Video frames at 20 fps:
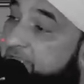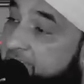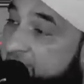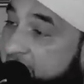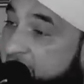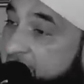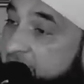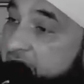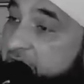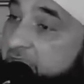से
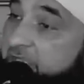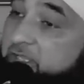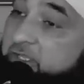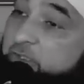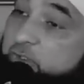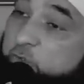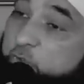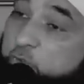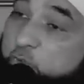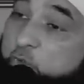लेकर
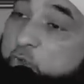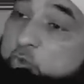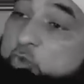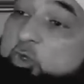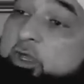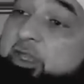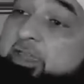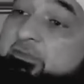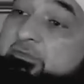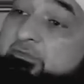के
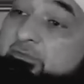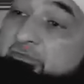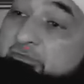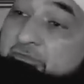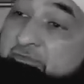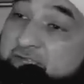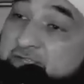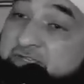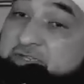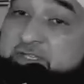तुलु
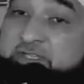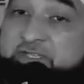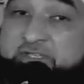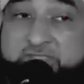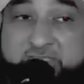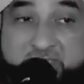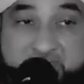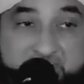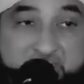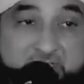
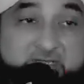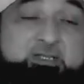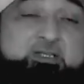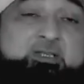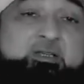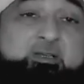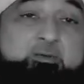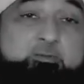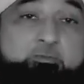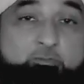फजर तक
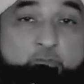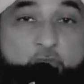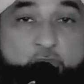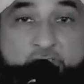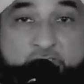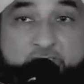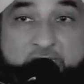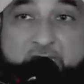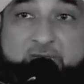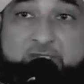
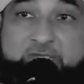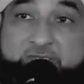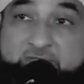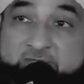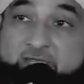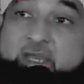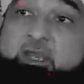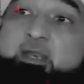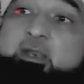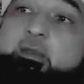
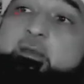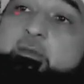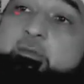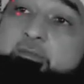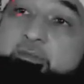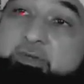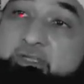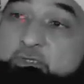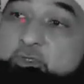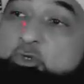मुसलसल
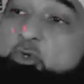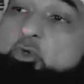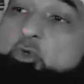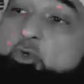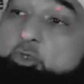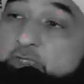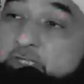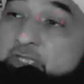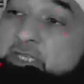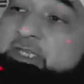
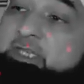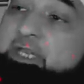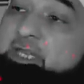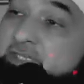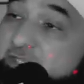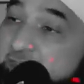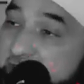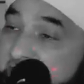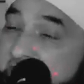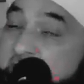बंदों को दी
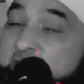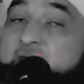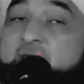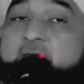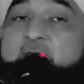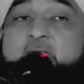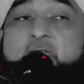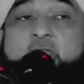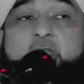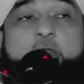जाती है
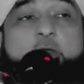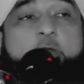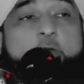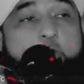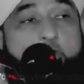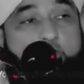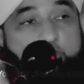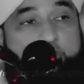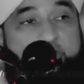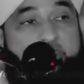
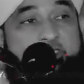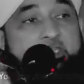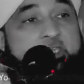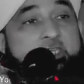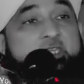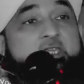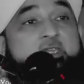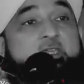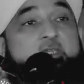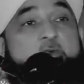और
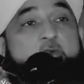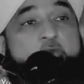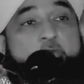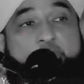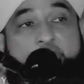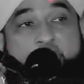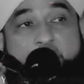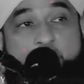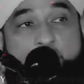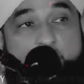बंदे
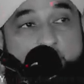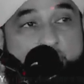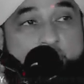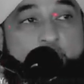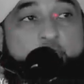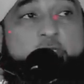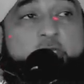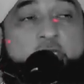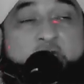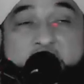उसके
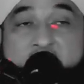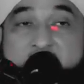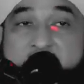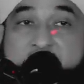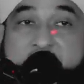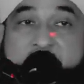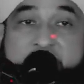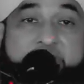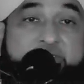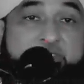हुजूर
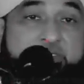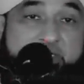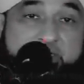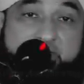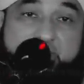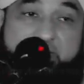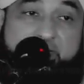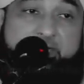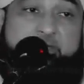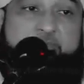अगर
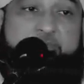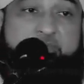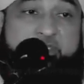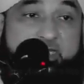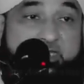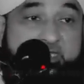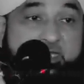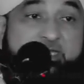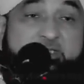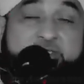दस्ते
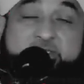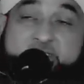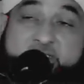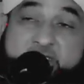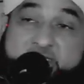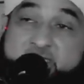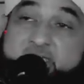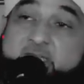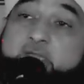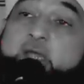तलब दाराज
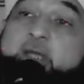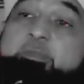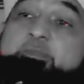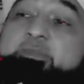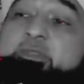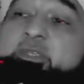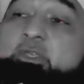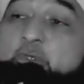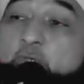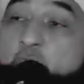करें
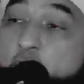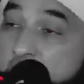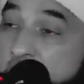अपनी